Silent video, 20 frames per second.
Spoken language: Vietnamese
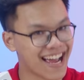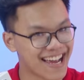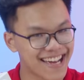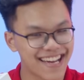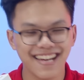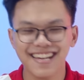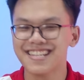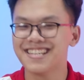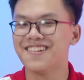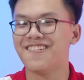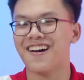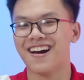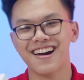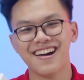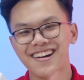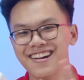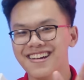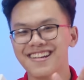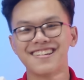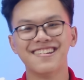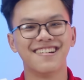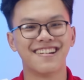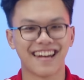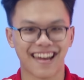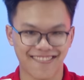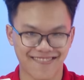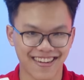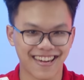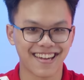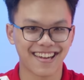khác, nhưng mà
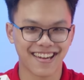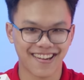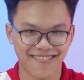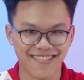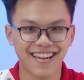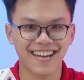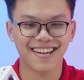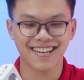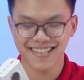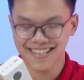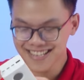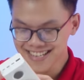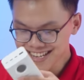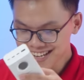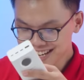đừng làm thế anh em nhá.